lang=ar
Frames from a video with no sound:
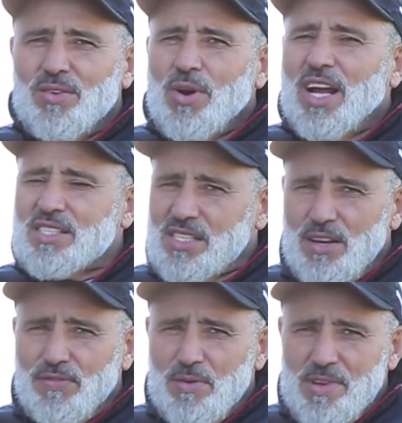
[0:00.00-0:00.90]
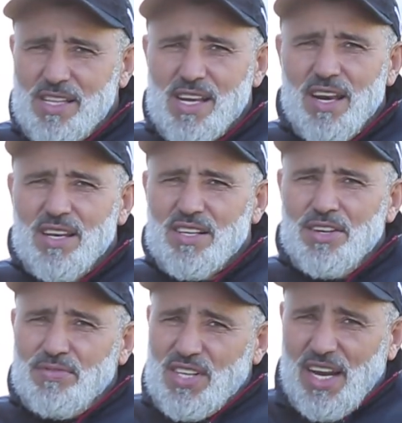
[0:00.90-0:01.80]
واحد 90% ديال
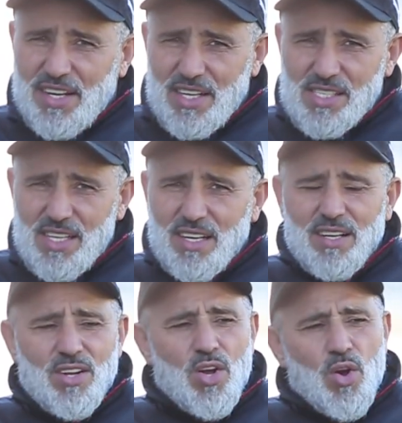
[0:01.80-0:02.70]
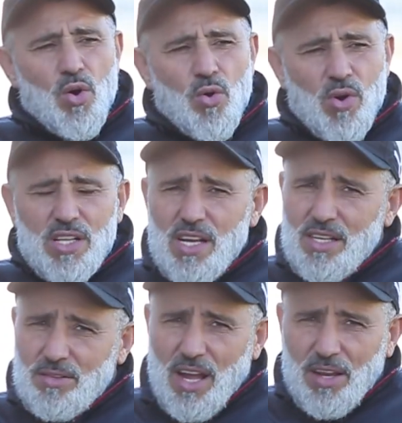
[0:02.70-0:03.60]
نفس العناصر
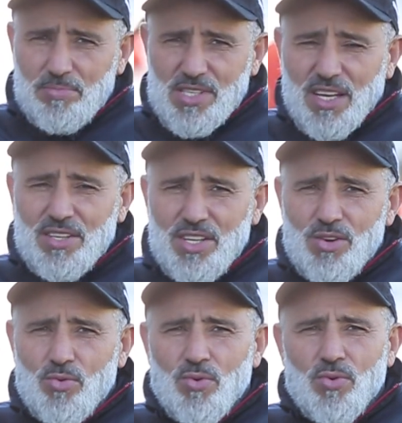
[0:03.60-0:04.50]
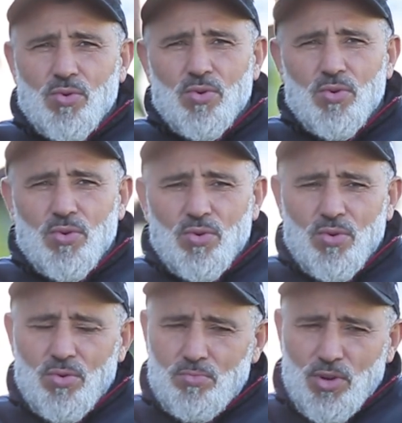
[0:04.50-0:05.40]
وكذلك الطاقم التقني
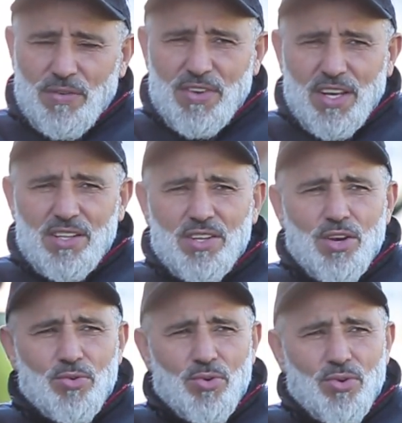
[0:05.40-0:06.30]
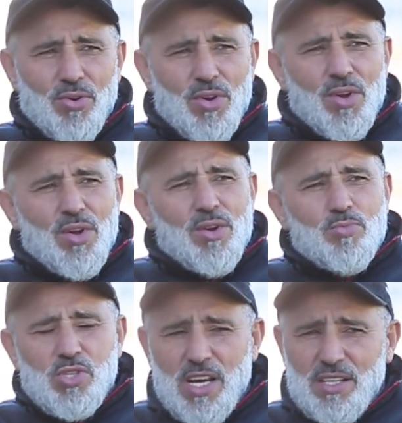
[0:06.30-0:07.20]
ومرافقين ديالو
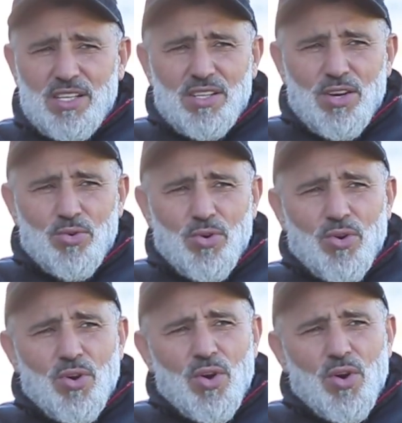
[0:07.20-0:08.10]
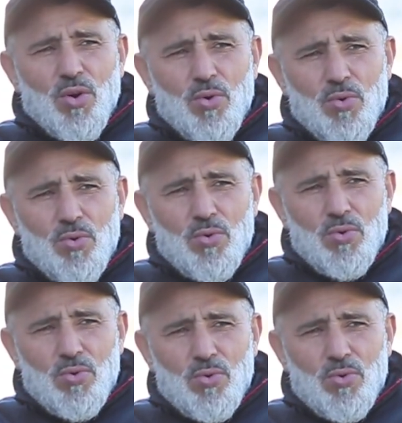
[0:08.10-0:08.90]
مساعدين ديالو و